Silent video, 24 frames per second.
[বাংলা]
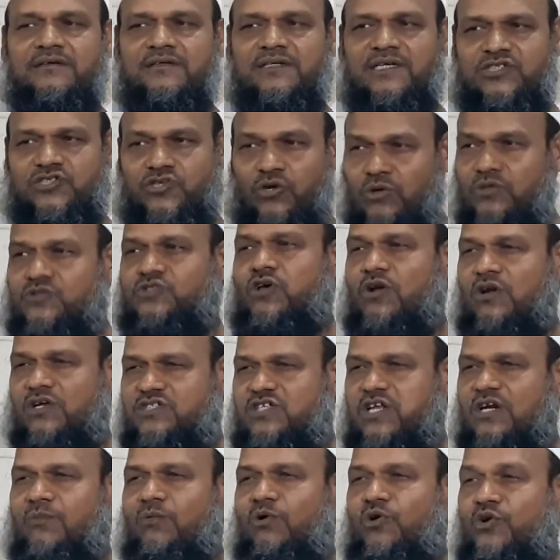রাসুল সাল্লাহ
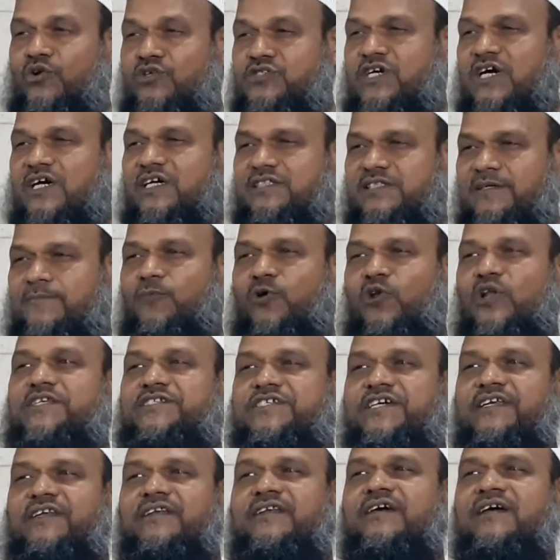সাল্লাম অন্য জায়গাতে
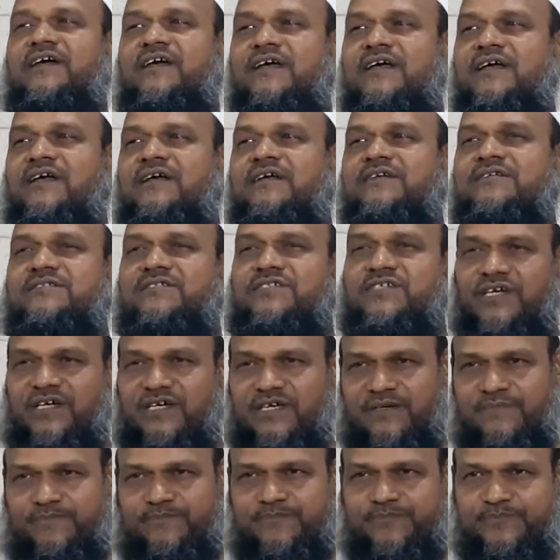বলেছেন যে
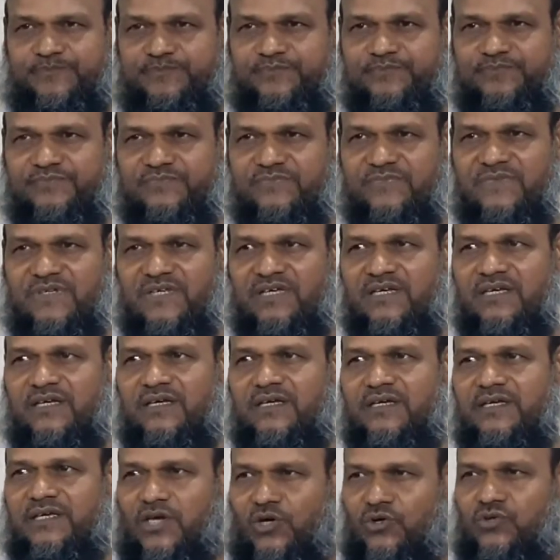
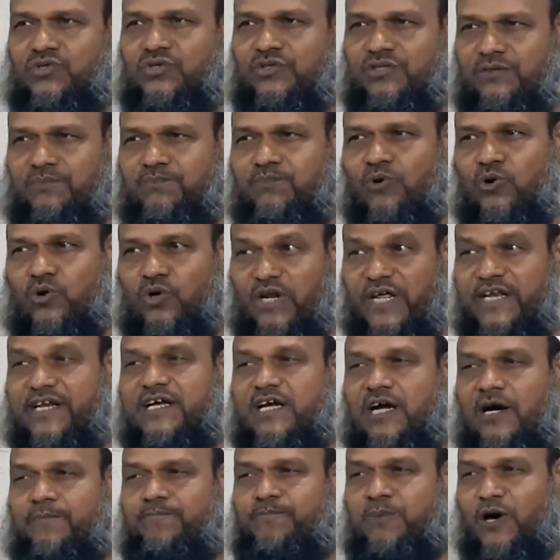কেউ যদি ভুলের
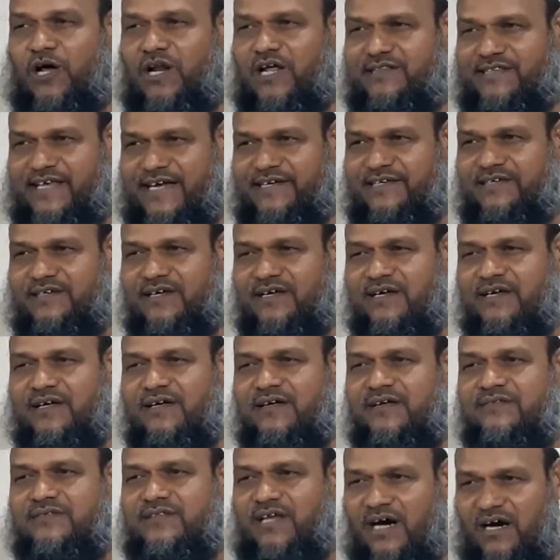ফাড়া দেয়
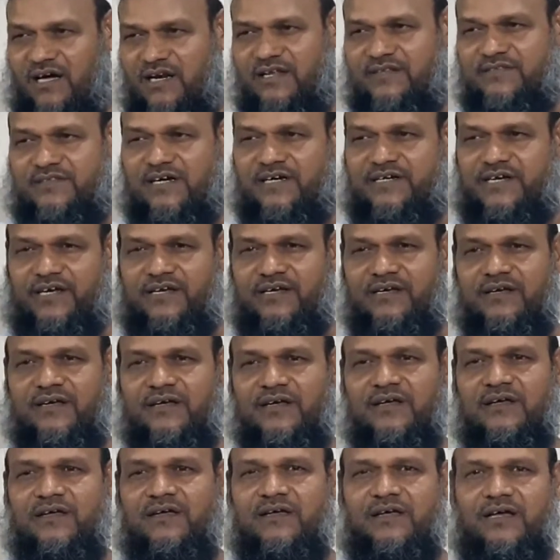তাহলে তাকে
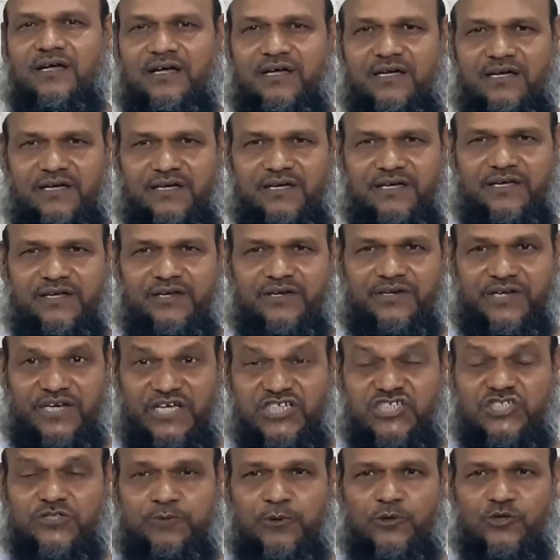
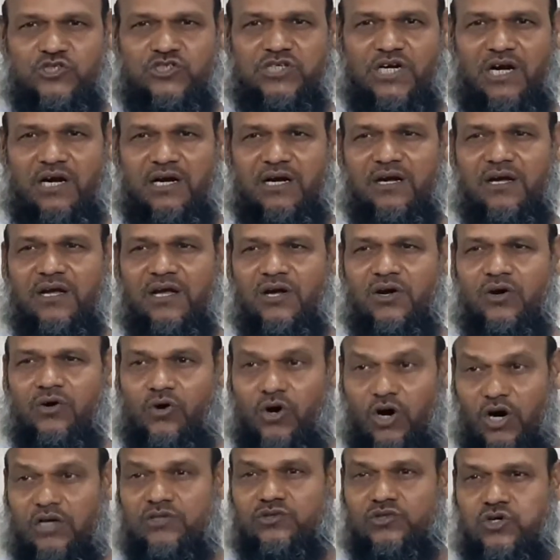নিঃস্ফসা
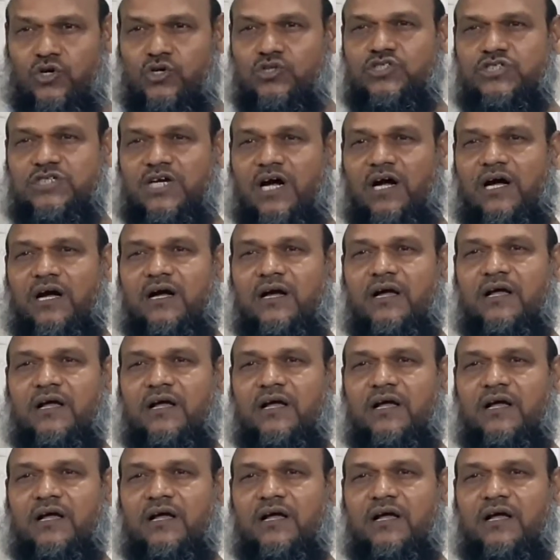অর্ধসা